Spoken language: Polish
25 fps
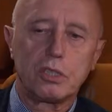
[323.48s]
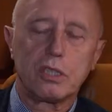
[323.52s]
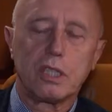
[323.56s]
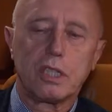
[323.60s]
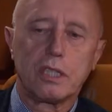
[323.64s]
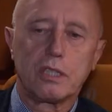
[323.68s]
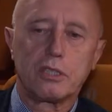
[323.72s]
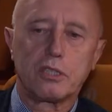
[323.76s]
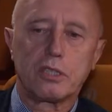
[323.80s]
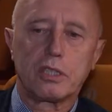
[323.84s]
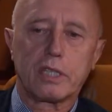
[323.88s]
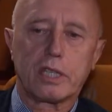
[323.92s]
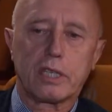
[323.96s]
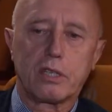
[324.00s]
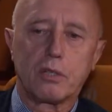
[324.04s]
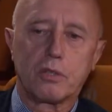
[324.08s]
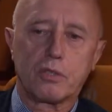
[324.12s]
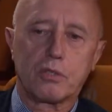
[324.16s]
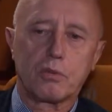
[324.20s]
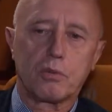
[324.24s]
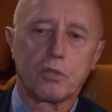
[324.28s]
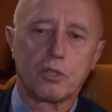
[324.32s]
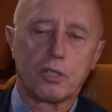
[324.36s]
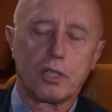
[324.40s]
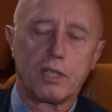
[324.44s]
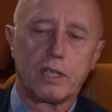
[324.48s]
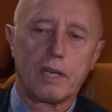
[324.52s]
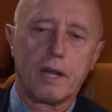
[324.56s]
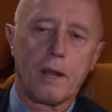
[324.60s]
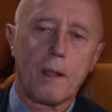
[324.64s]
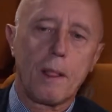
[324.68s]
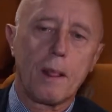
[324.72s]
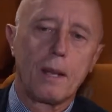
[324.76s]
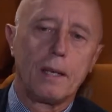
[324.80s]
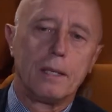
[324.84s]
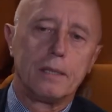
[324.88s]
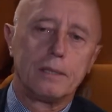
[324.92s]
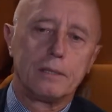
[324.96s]
Należy takiego zgłoszenia
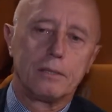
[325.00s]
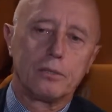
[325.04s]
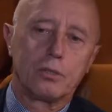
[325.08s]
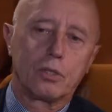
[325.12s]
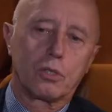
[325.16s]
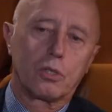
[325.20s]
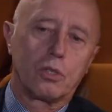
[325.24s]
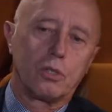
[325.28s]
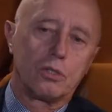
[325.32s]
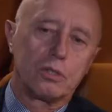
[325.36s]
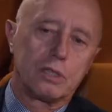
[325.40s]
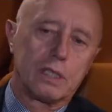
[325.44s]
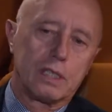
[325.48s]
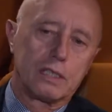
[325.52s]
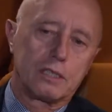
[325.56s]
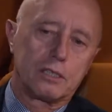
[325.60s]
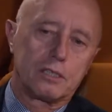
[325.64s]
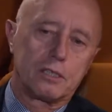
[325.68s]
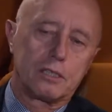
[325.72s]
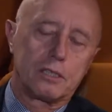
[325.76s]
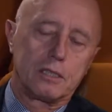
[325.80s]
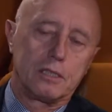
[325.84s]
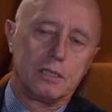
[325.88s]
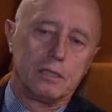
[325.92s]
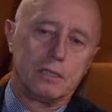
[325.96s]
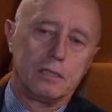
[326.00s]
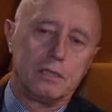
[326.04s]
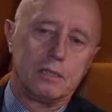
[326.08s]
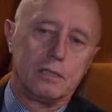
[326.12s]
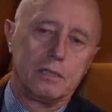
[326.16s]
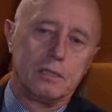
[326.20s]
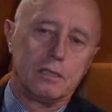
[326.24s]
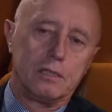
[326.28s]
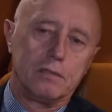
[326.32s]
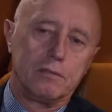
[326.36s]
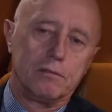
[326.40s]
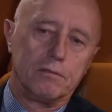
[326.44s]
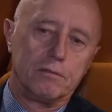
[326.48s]
dokonać
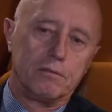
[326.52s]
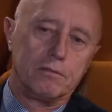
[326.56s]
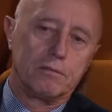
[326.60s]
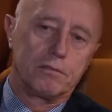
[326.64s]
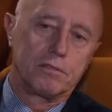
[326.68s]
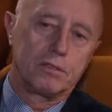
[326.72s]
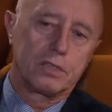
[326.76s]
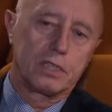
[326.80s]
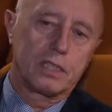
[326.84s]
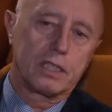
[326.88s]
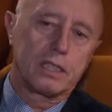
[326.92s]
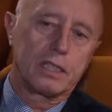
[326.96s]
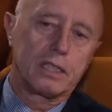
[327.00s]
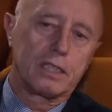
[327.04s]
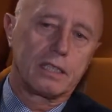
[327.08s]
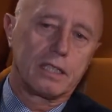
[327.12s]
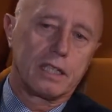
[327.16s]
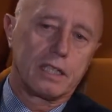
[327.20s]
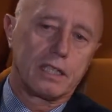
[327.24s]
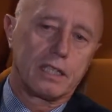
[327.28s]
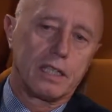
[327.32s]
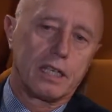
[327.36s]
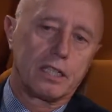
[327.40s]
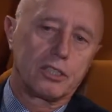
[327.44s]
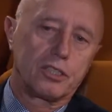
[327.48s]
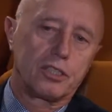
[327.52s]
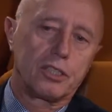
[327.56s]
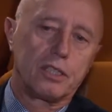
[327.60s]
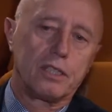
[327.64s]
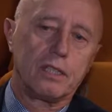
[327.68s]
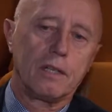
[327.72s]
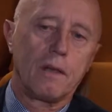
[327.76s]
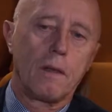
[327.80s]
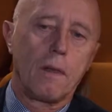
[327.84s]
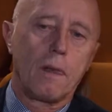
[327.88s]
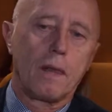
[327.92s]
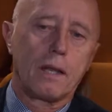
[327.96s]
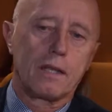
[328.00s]
y, w sekretariacie
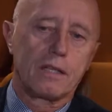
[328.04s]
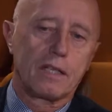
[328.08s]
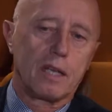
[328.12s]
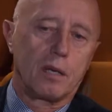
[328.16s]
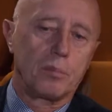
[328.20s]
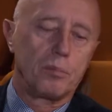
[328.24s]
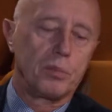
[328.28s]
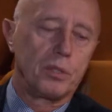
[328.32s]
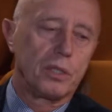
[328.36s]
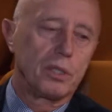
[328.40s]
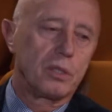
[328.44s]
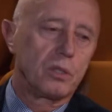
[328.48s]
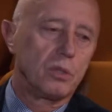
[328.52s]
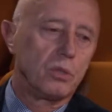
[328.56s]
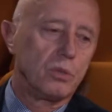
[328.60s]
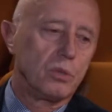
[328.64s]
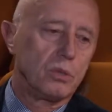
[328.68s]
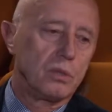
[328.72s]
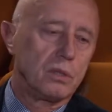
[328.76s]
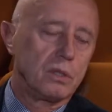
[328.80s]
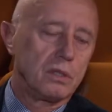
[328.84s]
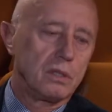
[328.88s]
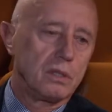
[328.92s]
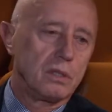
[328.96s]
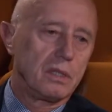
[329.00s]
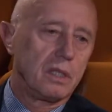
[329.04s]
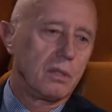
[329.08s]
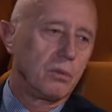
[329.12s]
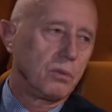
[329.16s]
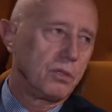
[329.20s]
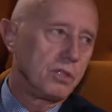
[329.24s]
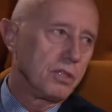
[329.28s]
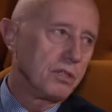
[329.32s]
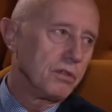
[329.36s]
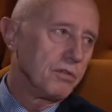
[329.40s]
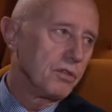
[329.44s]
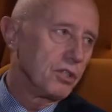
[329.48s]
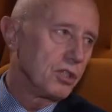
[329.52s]
SAPIKU y, na
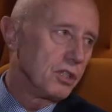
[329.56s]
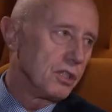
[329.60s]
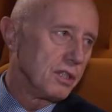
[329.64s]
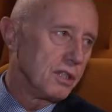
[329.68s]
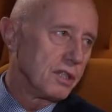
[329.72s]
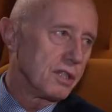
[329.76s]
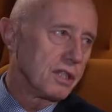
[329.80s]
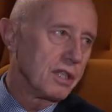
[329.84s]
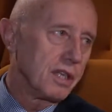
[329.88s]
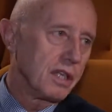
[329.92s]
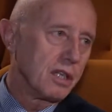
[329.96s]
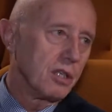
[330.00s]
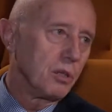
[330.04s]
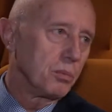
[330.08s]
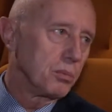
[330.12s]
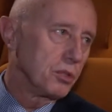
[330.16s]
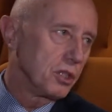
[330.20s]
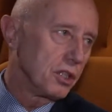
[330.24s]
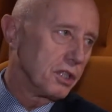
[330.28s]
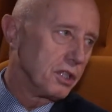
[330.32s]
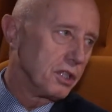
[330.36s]
ulicy Wyszyńskiego przy